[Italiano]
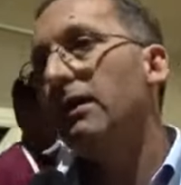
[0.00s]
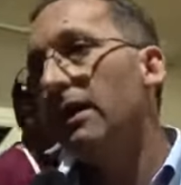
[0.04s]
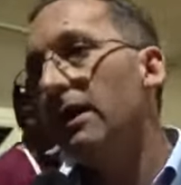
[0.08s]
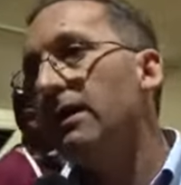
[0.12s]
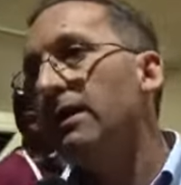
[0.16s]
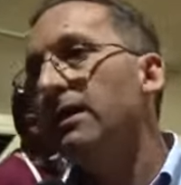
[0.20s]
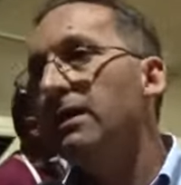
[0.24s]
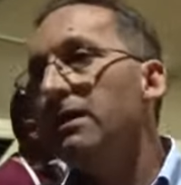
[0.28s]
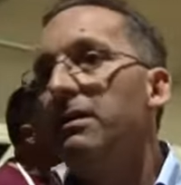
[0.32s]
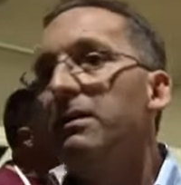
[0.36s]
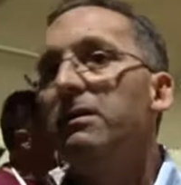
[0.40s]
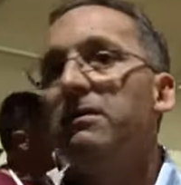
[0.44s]

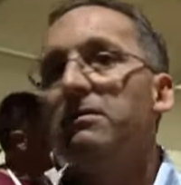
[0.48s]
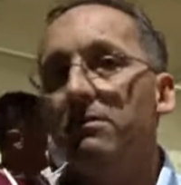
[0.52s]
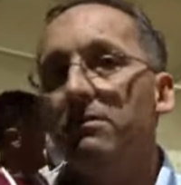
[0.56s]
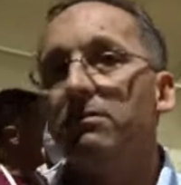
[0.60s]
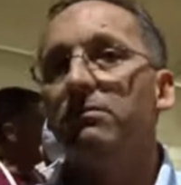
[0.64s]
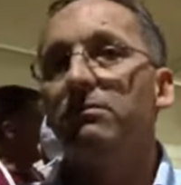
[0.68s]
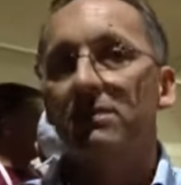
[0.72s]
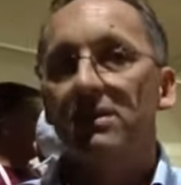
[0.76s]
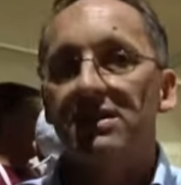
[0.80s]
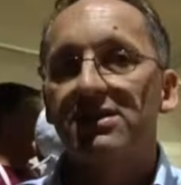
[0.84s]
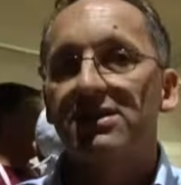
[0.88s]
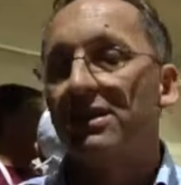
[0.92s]
anche
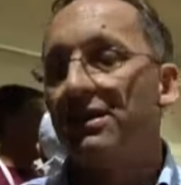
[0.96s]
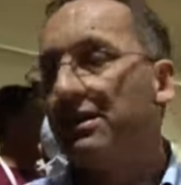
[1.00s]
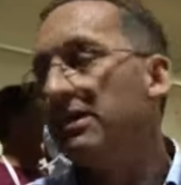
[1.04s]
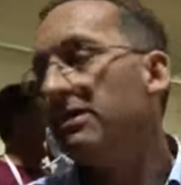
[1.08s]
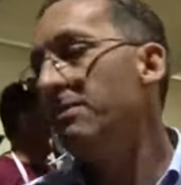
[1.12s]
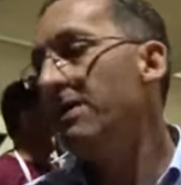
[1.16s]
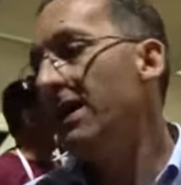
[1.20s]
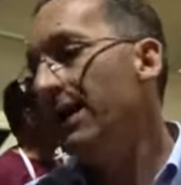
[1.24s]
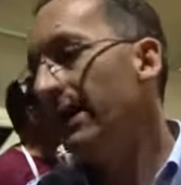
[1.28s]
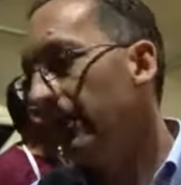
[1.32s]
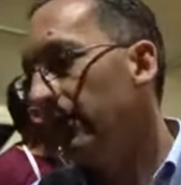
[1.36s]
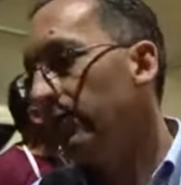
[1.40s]

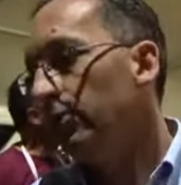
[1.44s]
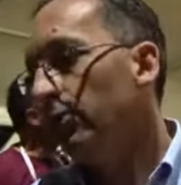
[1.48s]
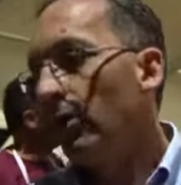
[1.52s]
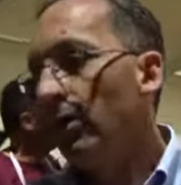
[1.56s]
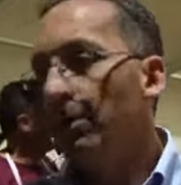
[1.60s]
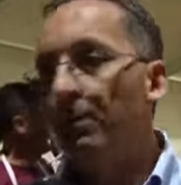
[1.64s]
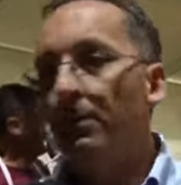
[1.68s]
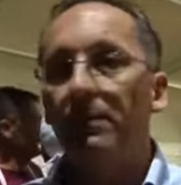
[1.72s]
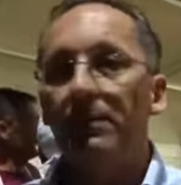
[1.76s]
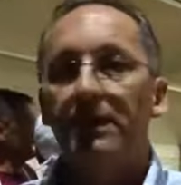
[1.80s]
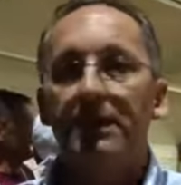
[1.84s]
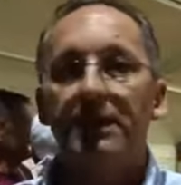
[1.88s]
settimane
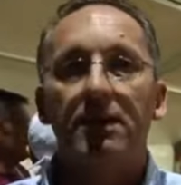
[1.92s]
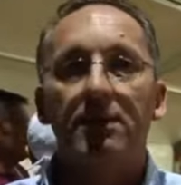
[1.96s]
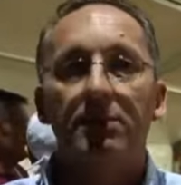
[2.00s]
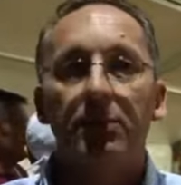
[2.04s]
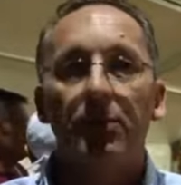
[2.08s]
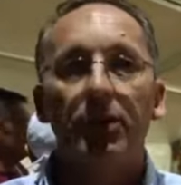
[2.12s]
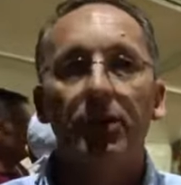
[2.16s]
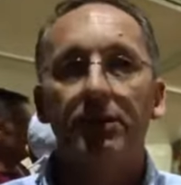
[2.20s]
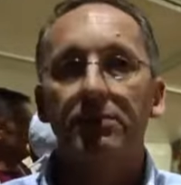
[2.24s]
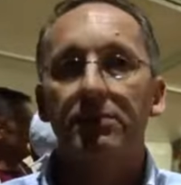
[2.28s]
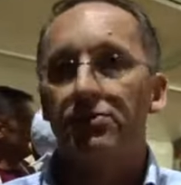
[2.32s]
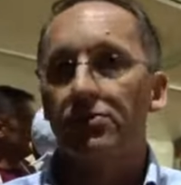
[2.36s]
dopo perché
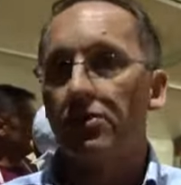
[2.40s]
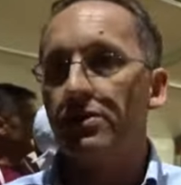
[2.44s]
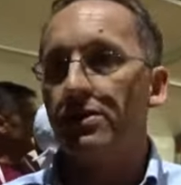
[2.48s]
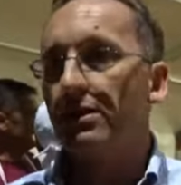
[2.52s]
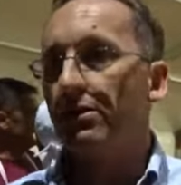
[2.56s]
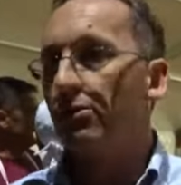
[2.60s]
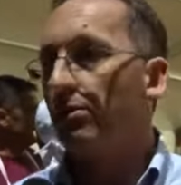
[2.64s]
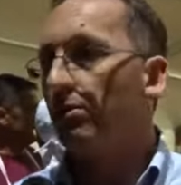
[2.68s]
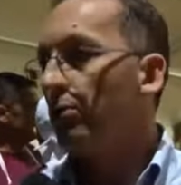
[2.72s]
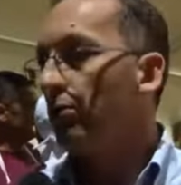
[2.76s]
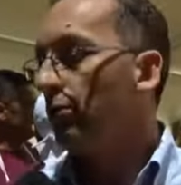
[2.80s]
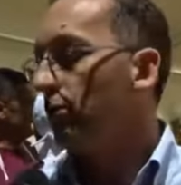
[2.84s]
poi bisogna
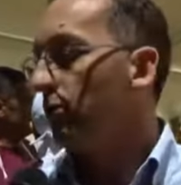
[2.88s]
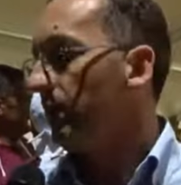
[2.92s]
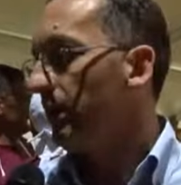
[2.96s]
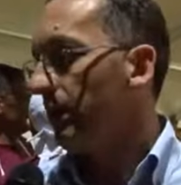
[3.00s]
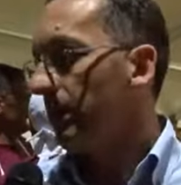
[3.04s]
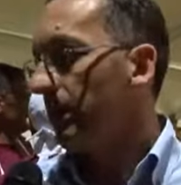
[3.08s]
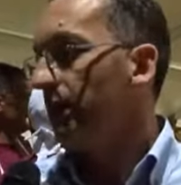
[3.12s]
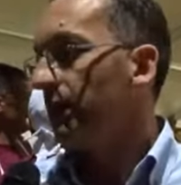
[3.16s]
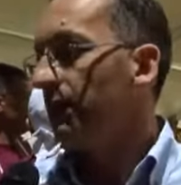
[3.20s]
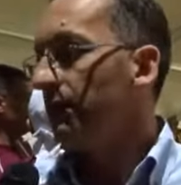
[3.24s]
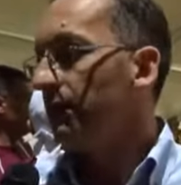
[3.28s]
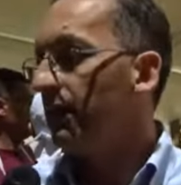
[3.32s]

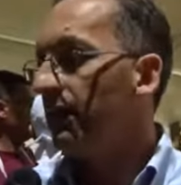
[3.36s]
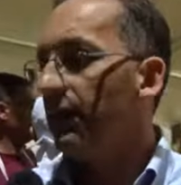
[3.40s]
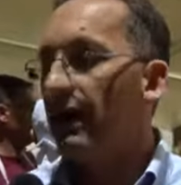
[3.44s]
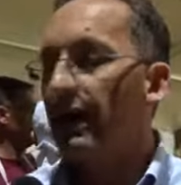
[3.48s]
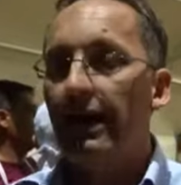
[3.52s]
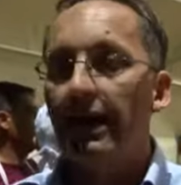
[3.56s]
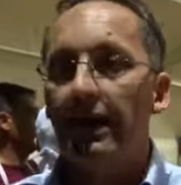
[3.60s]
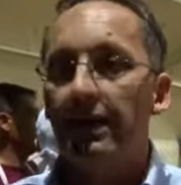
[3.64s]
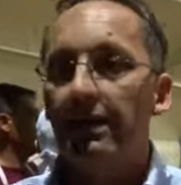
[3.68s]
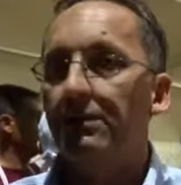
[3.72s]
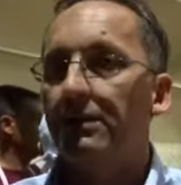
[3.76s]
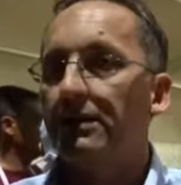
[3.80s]
comunque
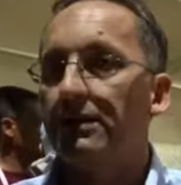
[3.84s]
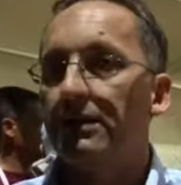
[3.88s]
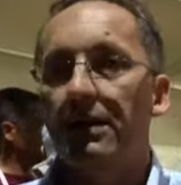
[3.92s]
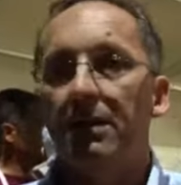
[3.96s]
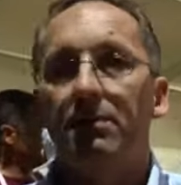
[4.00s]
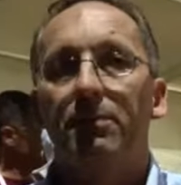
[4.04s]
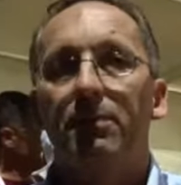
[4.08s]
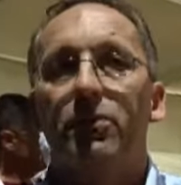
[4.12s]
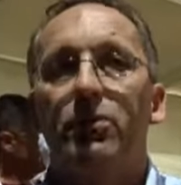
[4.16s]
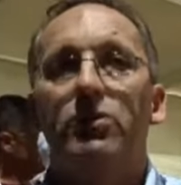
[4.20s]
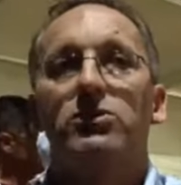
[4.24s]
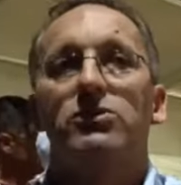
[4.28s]
ritirare, e mettere a
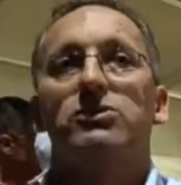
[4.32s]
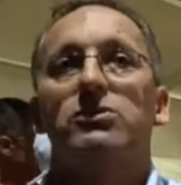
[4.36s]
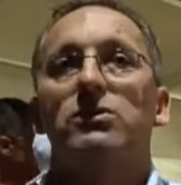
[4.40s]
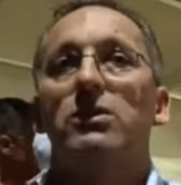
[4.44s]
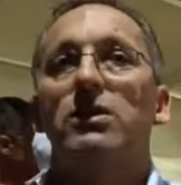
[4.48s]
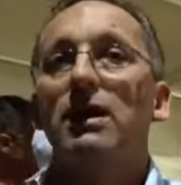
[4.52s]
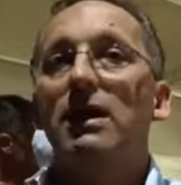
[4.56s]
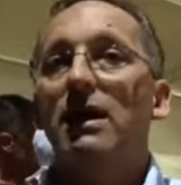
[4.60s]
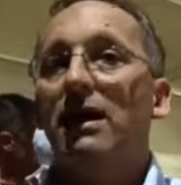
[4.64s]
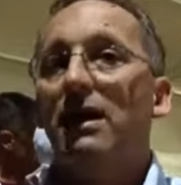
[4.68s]
posto.